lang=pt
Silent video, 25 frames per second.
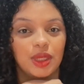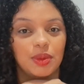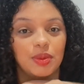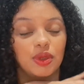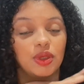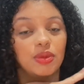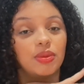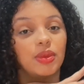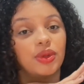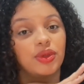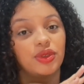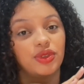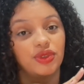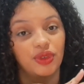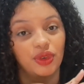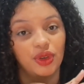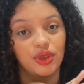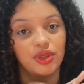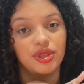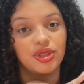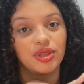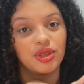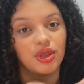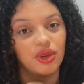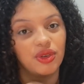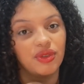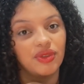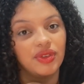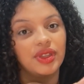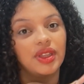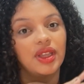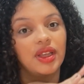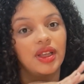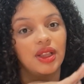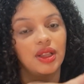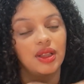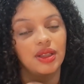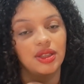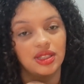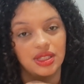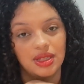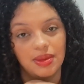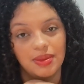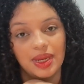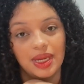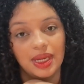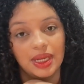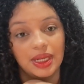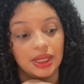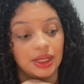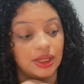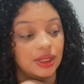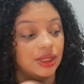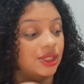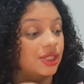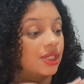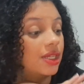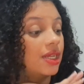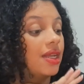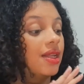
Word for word: Pelo menos foi isso que eu vi na, nos americanos.